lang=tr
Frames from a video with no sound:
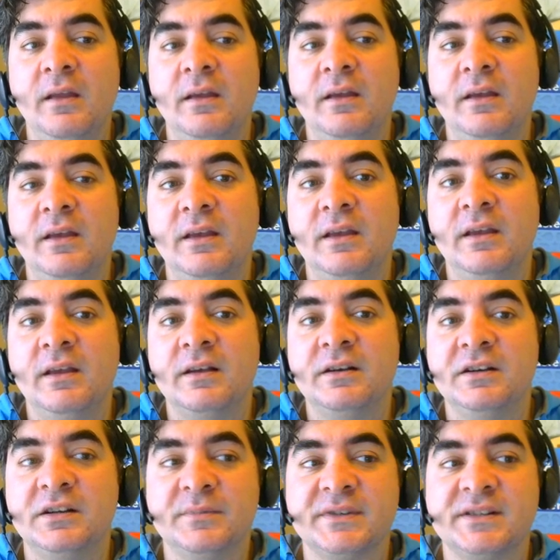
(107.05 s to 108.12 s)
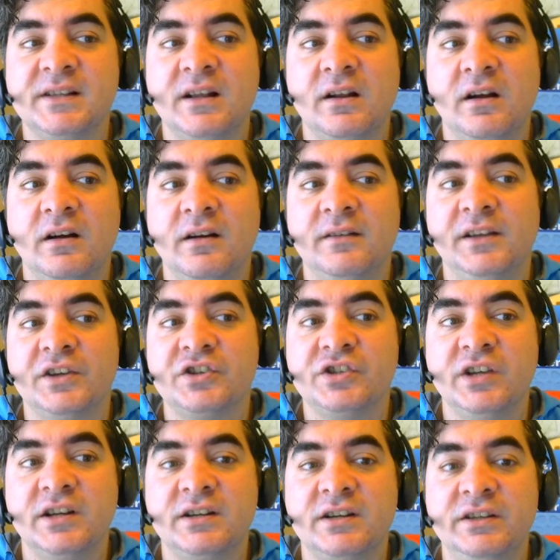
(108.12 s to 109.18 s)
Ee, kırmızılar ağır
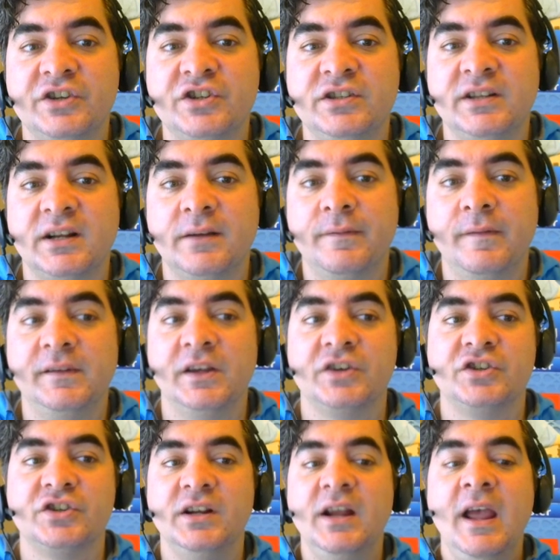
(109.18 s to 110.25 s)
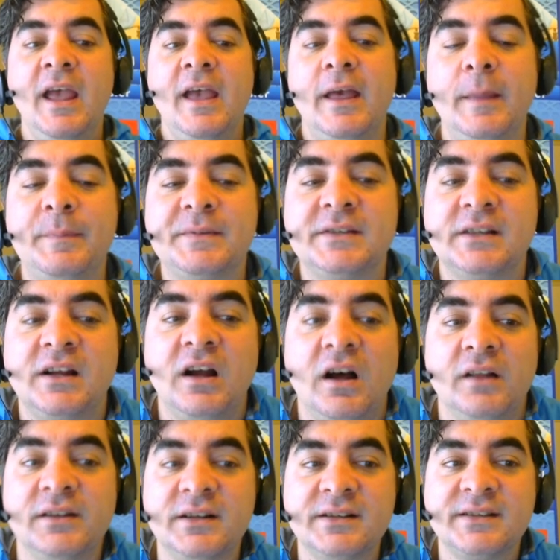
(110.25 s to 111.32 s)
taşlar, yeşiller hafif taşlar. Hepsini
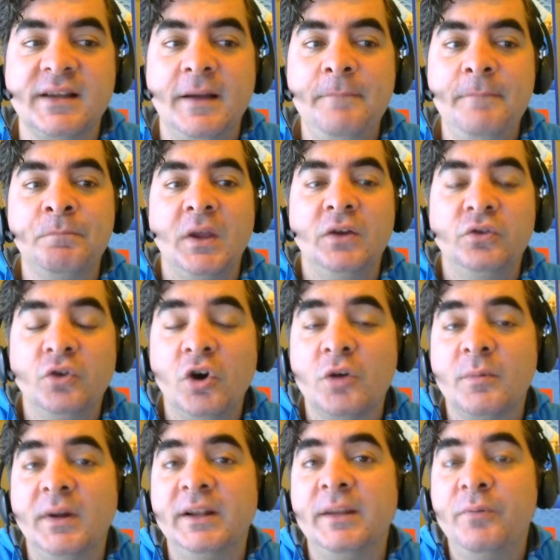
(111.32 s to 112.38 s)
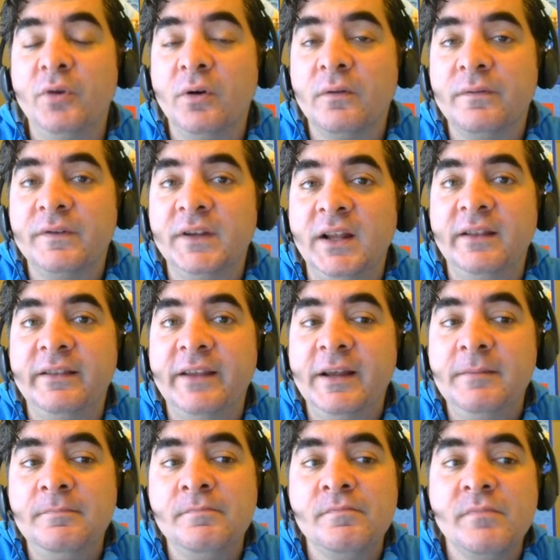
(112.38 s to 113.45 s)
kaldırırsa normalde piyon
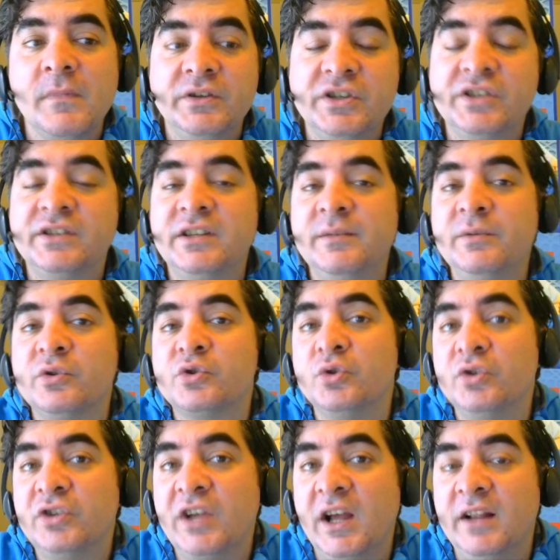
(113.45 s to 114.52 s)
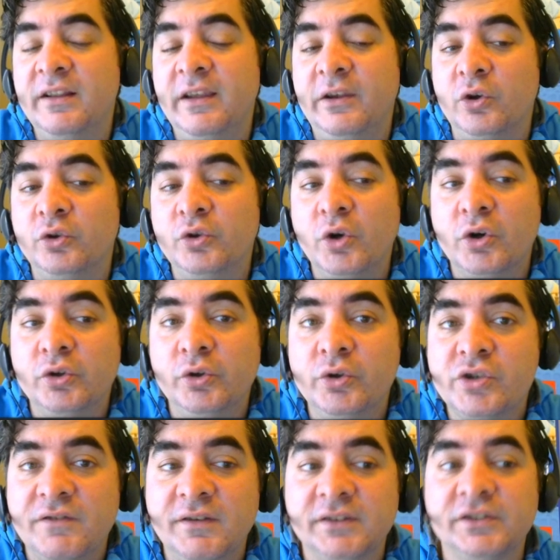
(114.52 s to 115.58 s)
finalinde ciddi bir üstünlük elde ediyor. 4'e
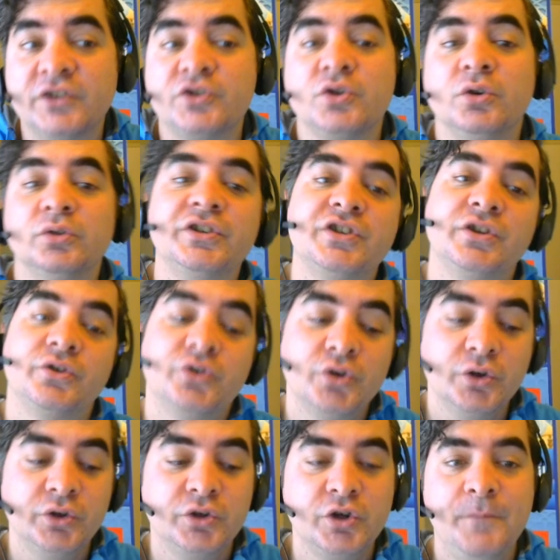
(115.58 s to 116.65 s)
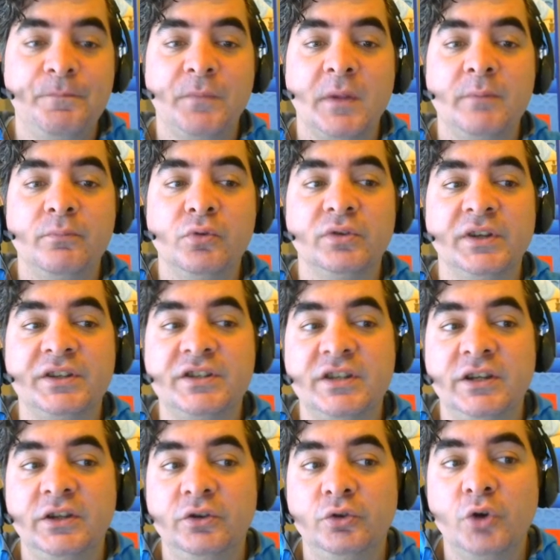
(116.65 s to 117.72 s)
3 avantajı olduğu için. Çünkü
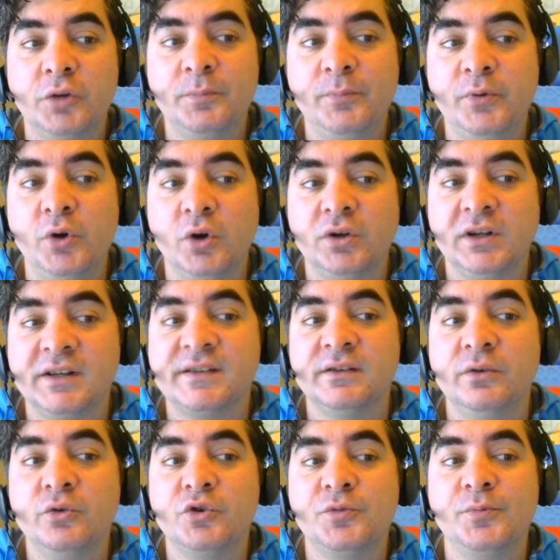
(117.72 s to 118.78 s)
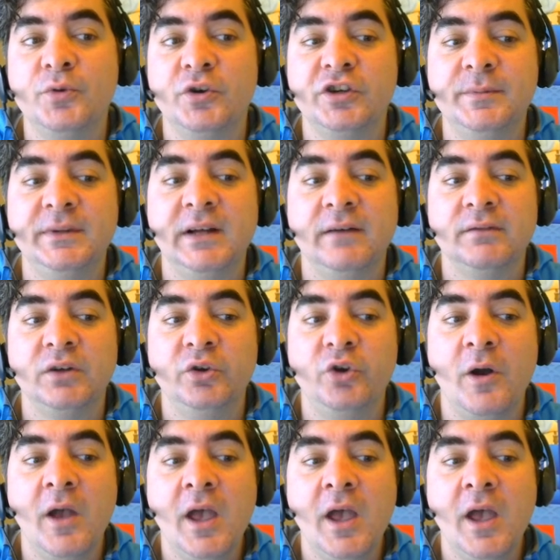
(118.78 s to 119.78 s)
buradaki 4 piyon aslında 3 piyon gibi davranıyor.